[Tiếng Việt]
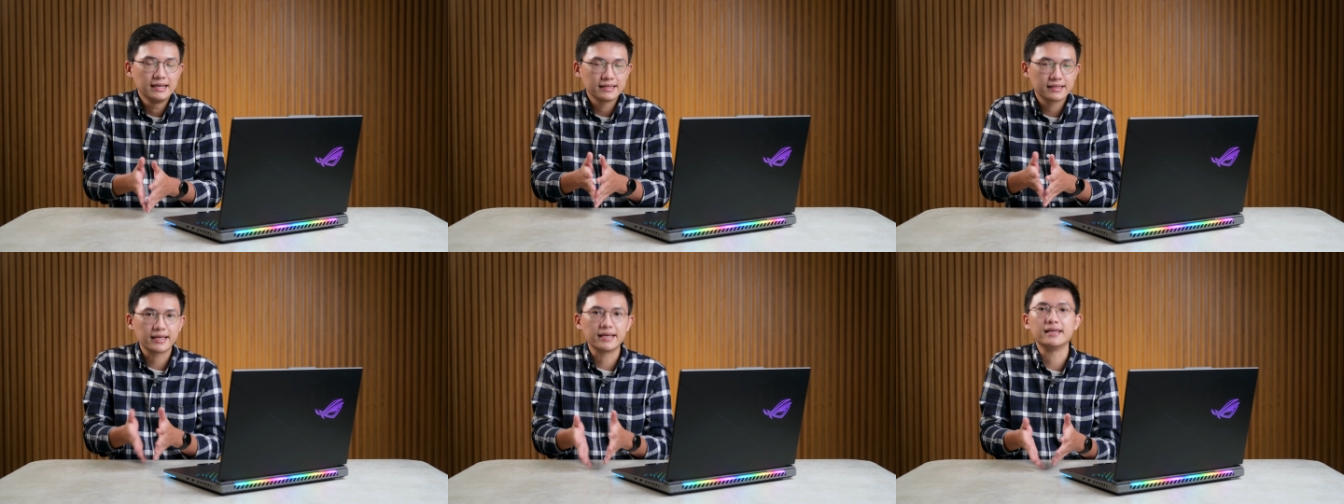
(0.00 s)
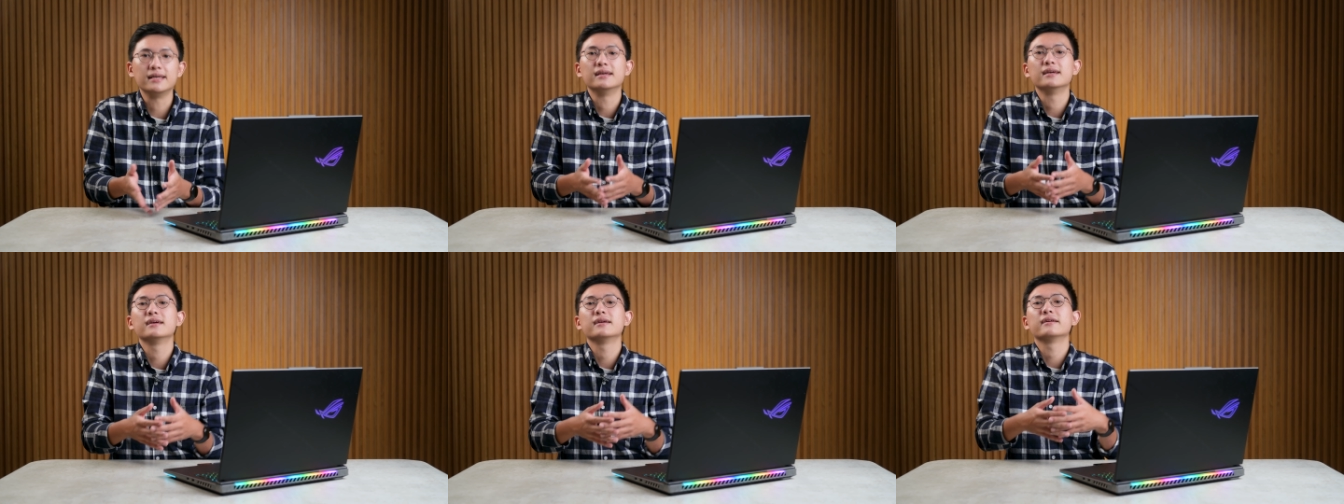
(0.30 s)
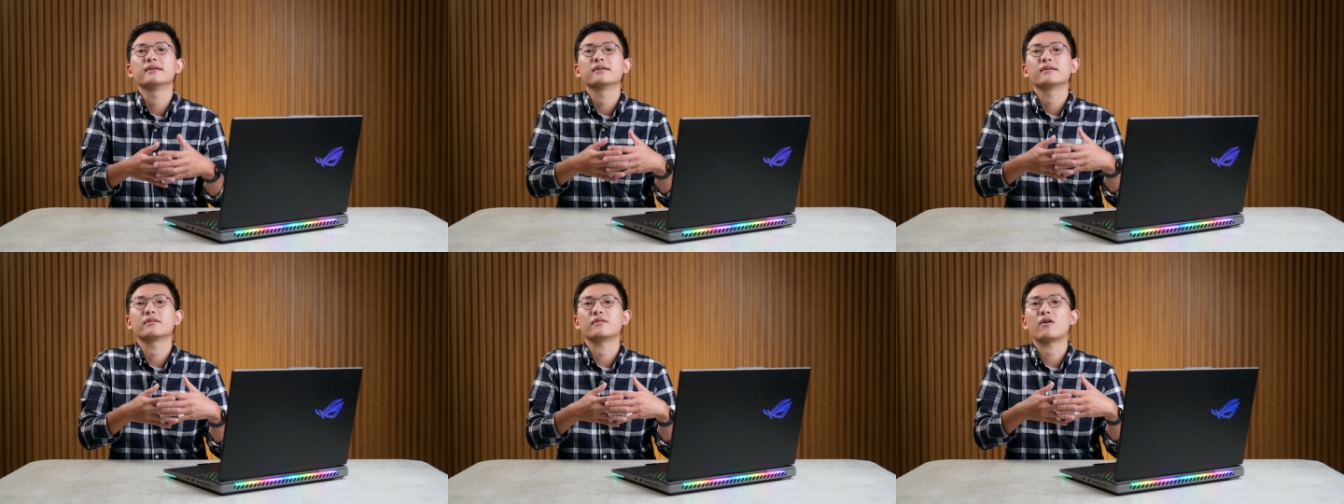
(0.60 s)
thì
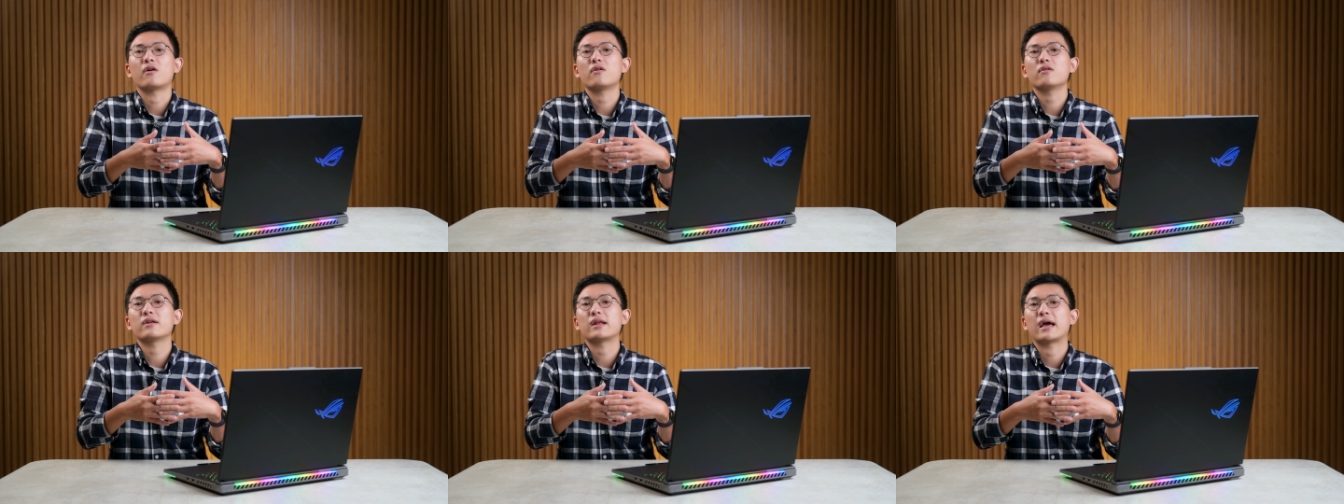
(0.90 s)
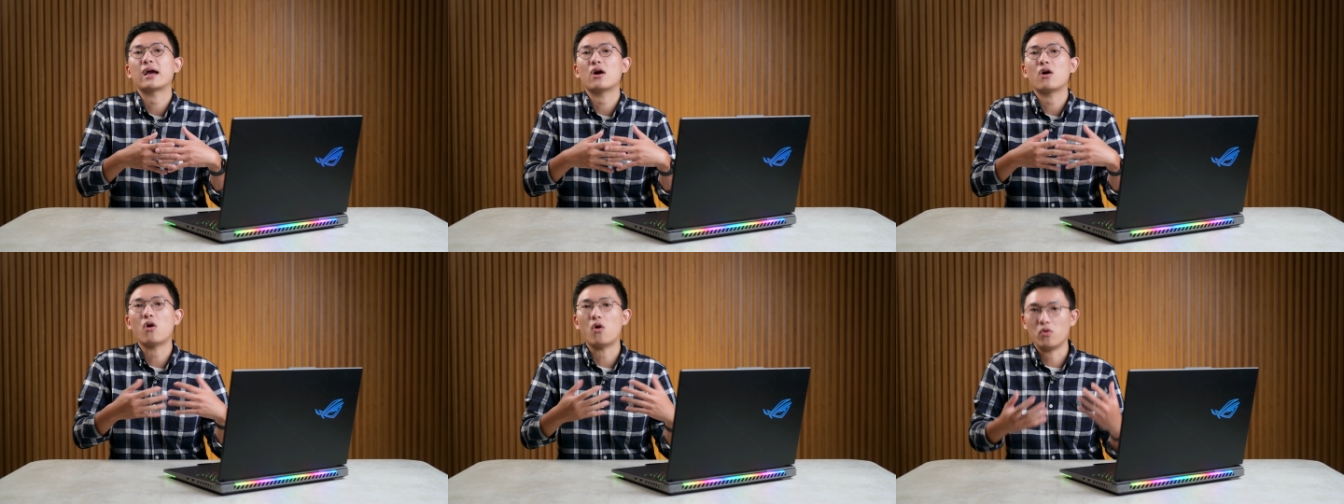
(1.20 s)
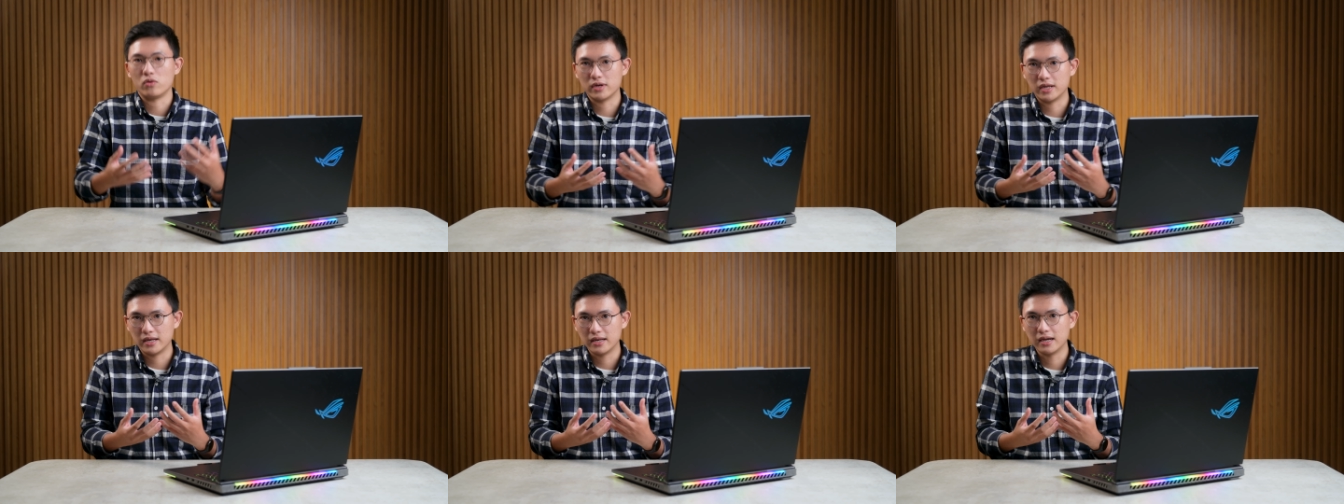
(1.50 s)
nó là
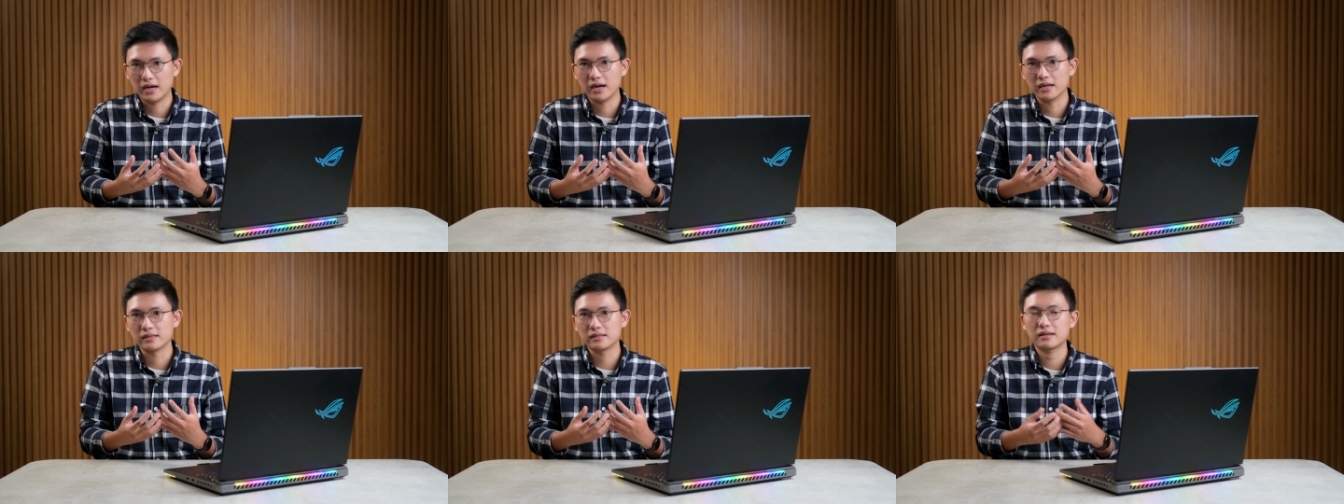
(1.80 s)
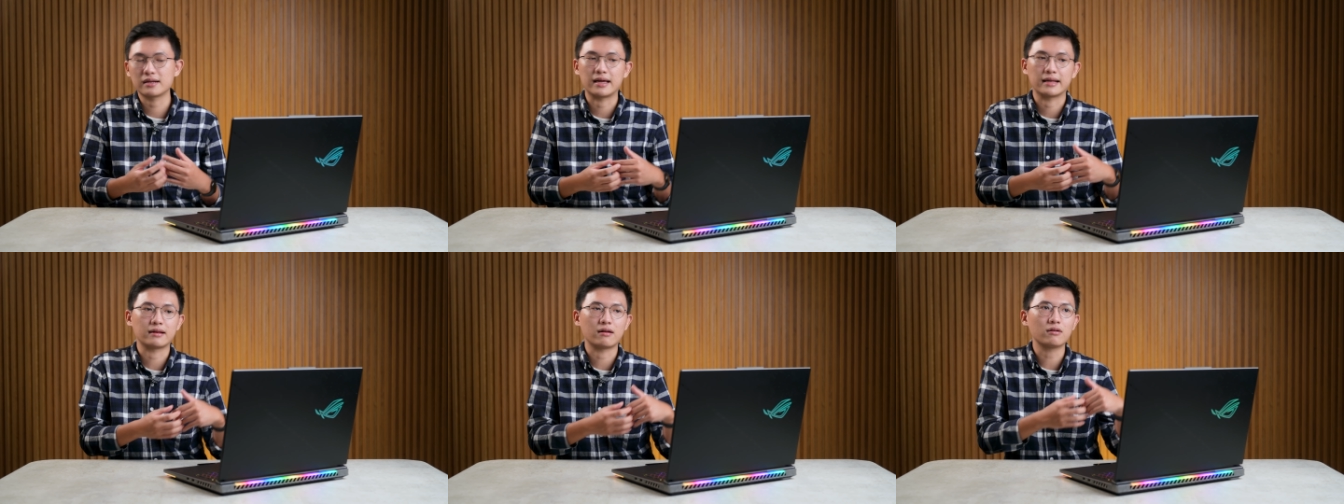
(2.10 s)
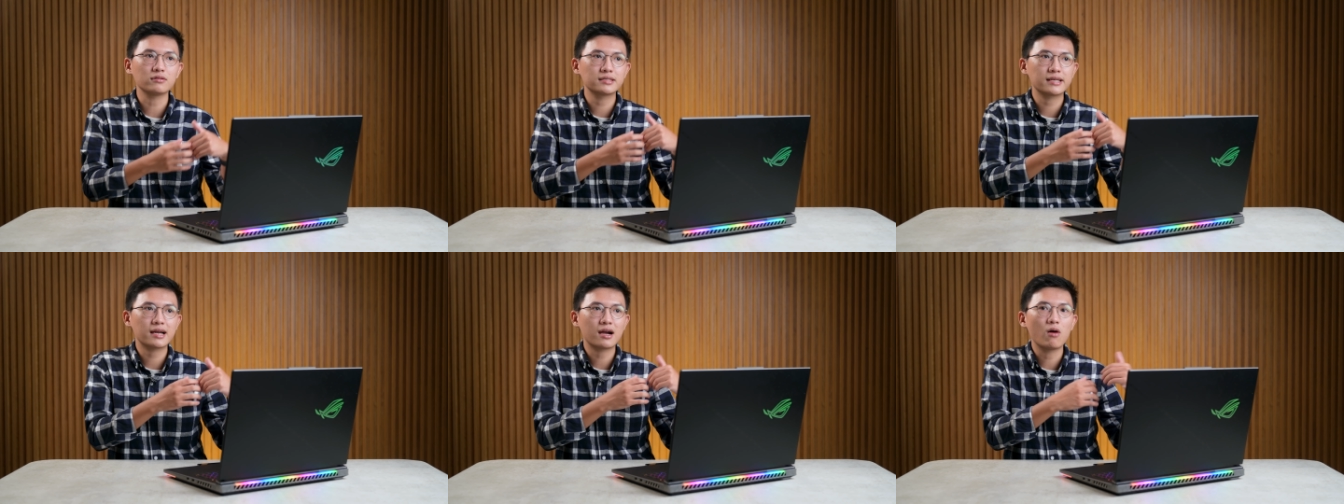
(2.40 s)
ổn định hơn tức là nó sẽ